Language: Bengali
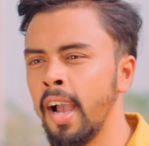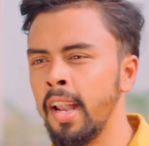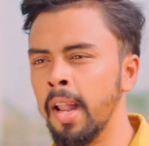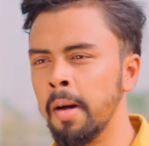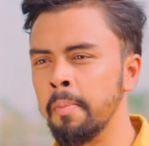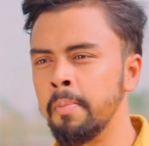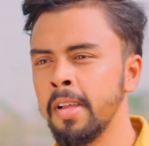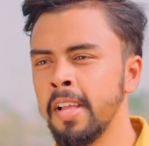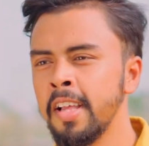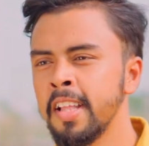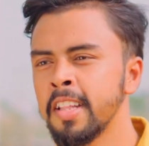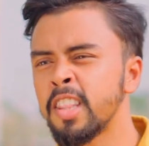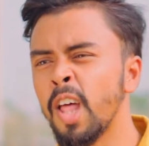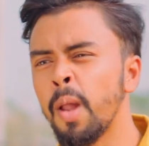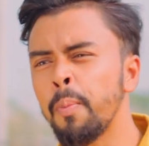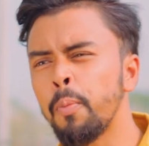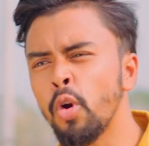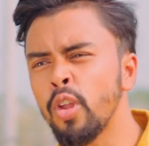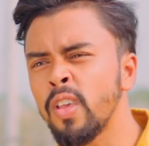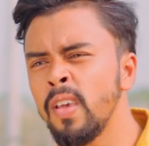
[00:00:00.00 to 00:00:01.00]
খাইলাম
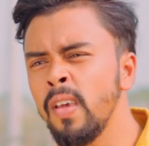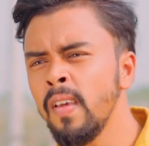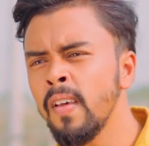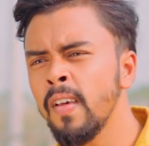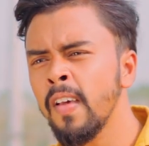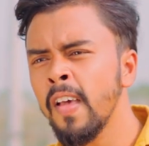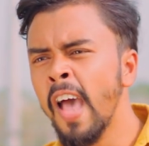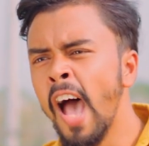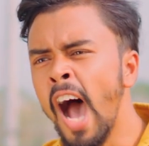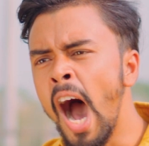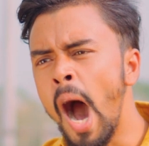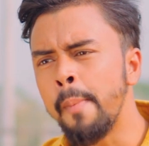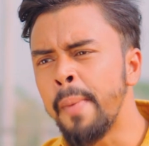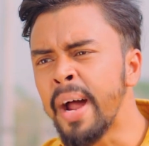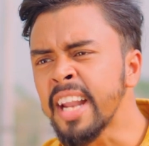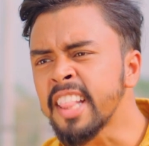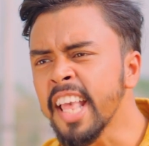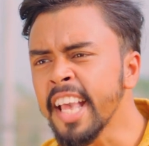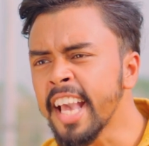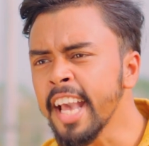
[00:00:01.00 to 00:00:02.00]
তারপর কি
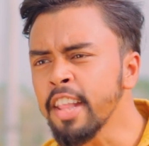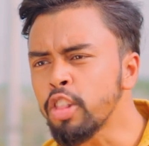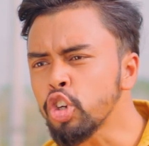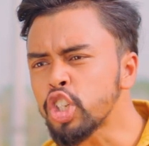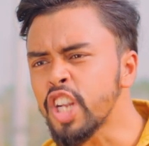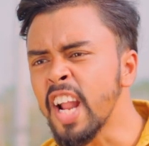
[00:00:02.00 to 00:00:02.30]
আমার দিকেই তো